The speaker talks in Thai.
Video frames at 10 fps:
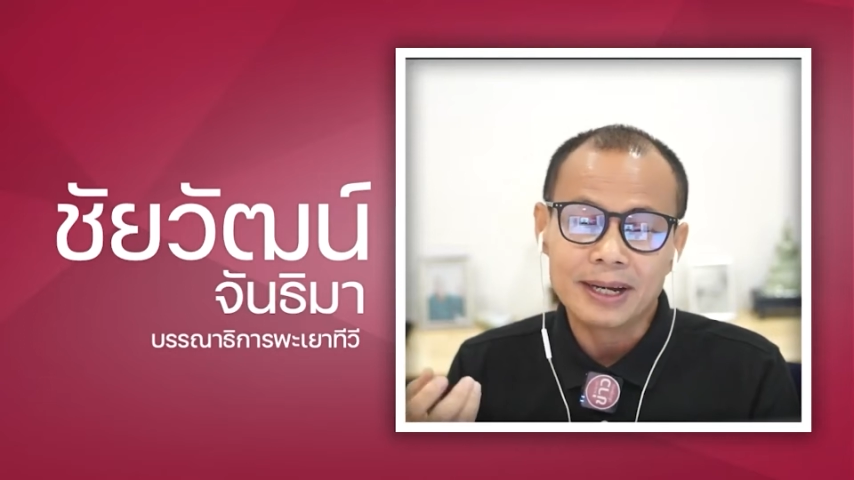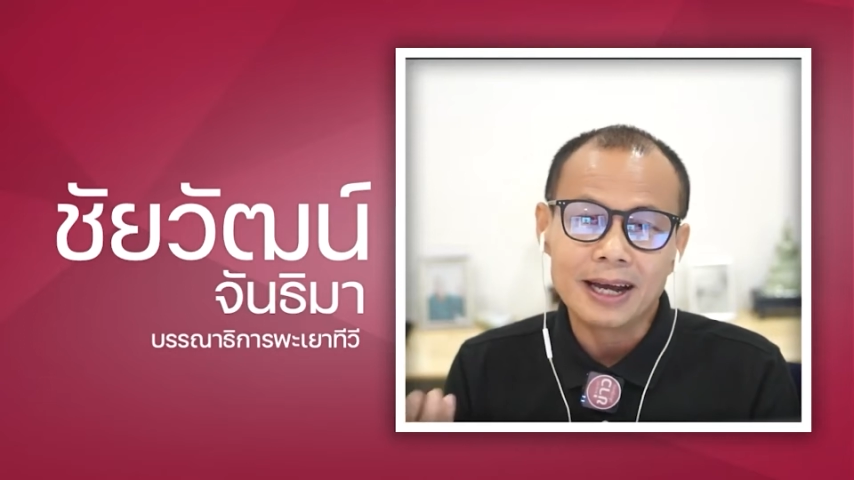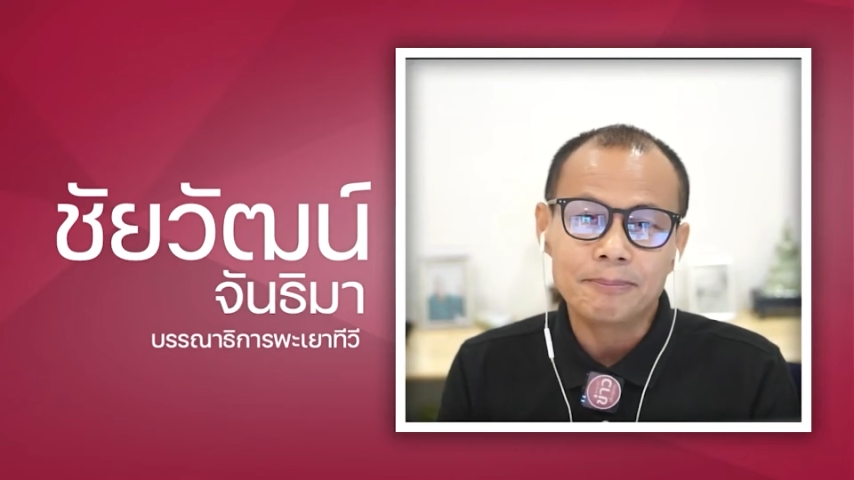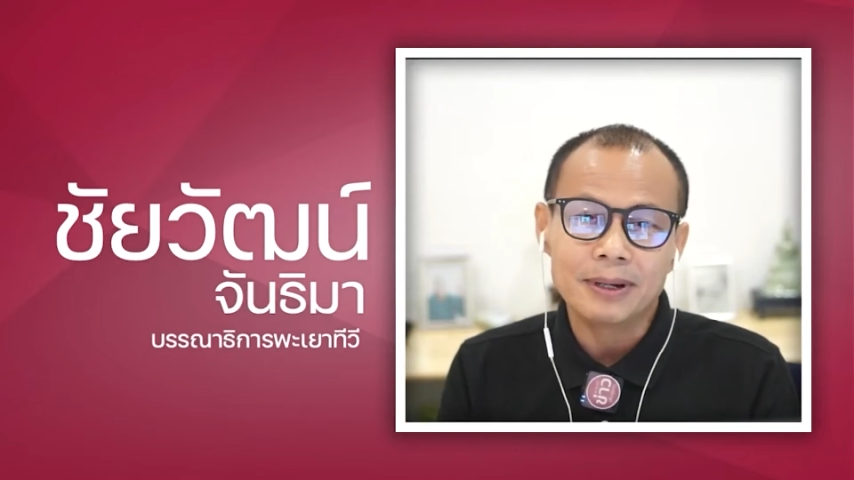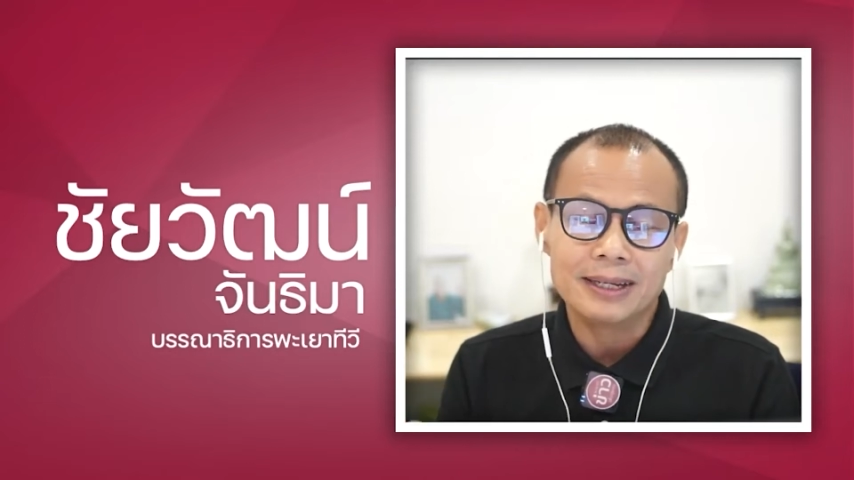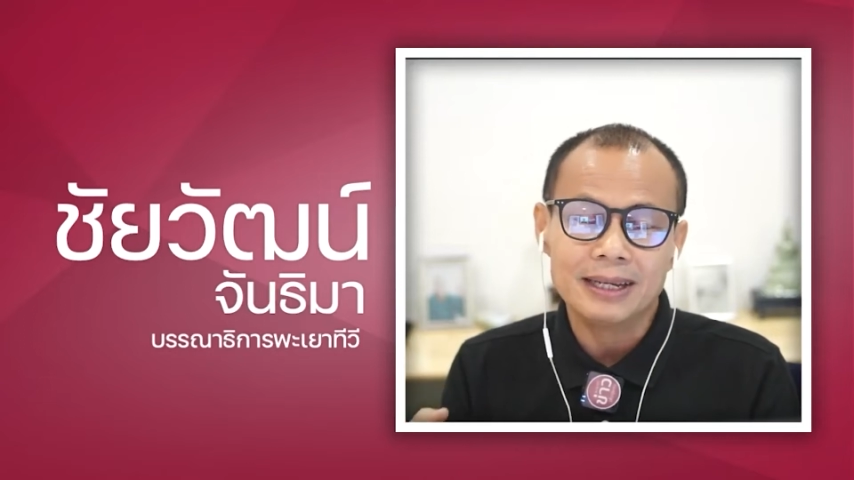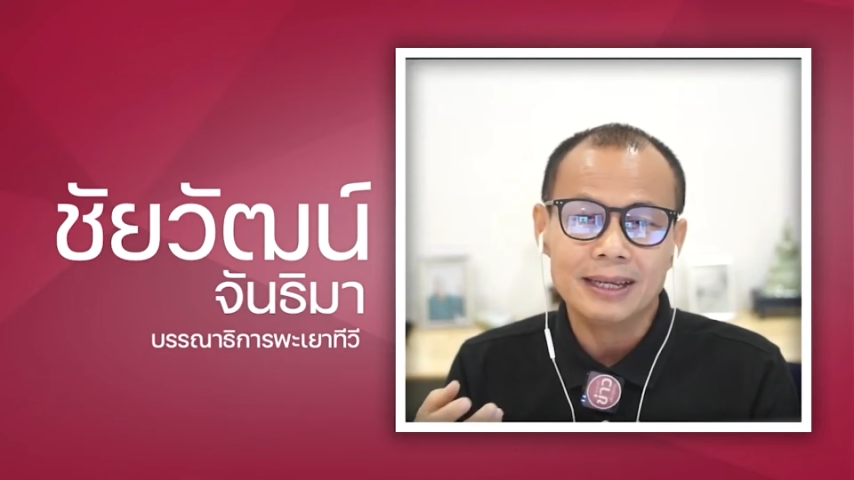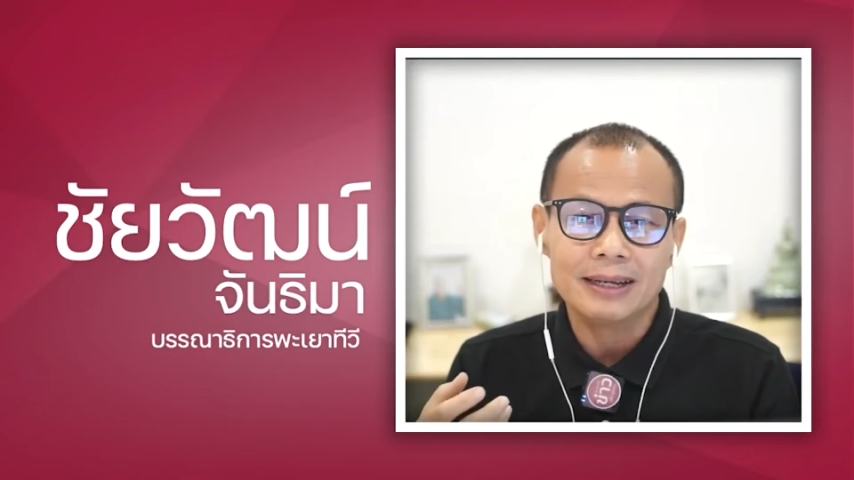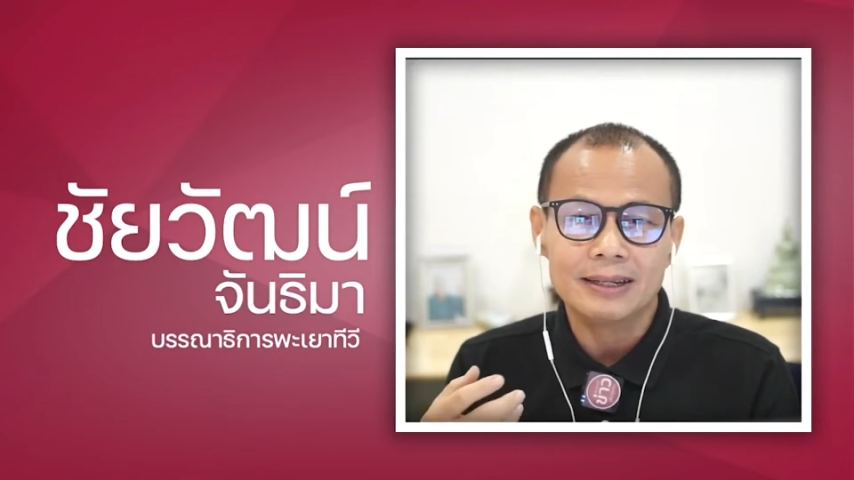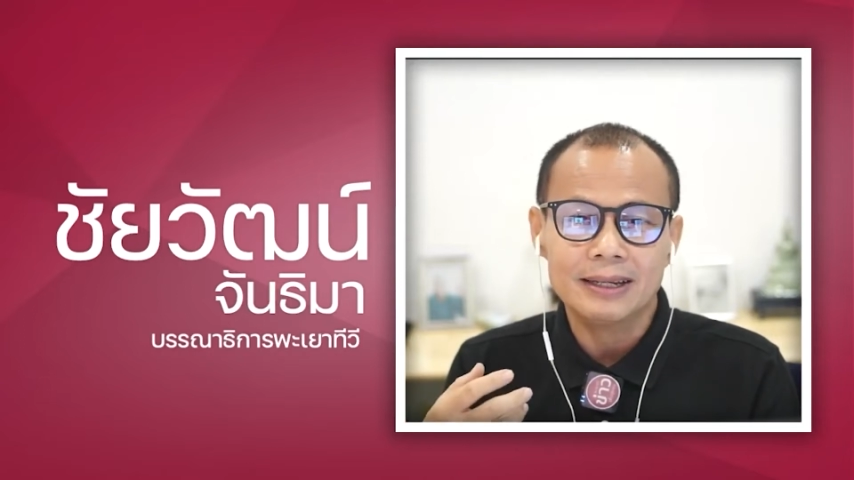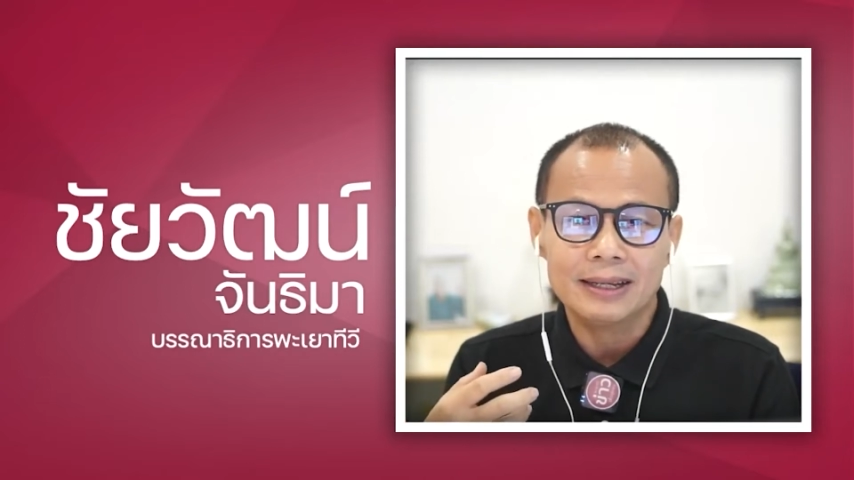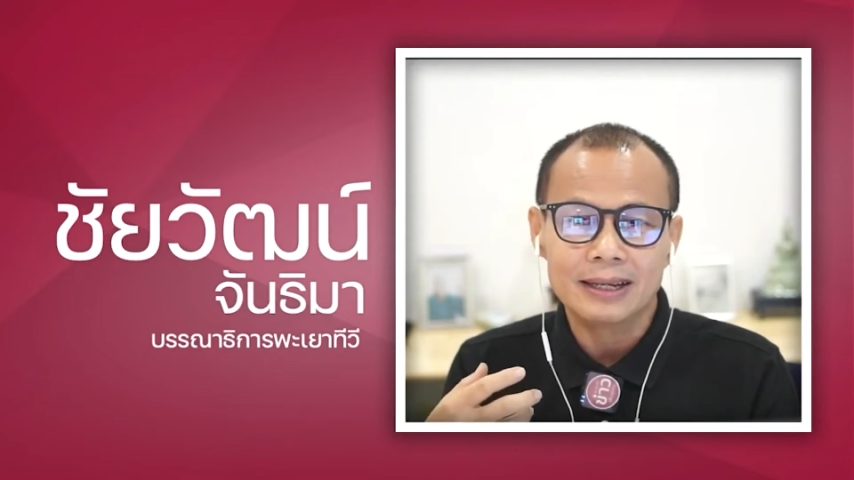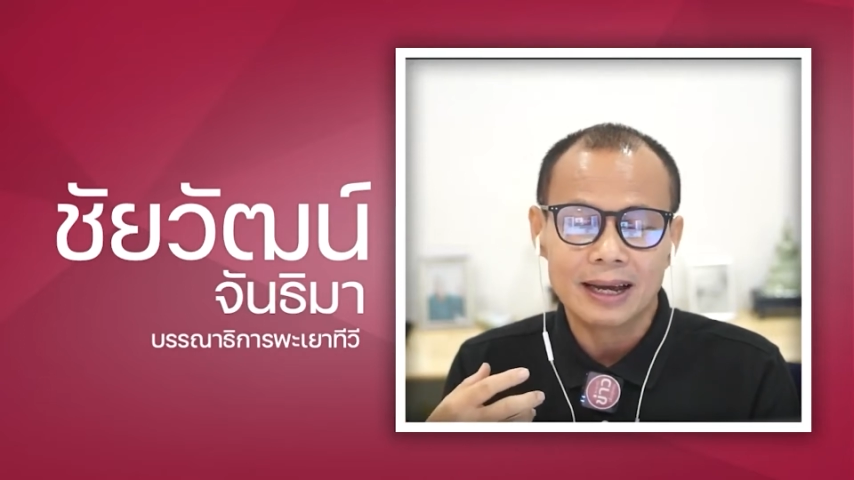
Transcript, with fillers: งคับคดีก็ดี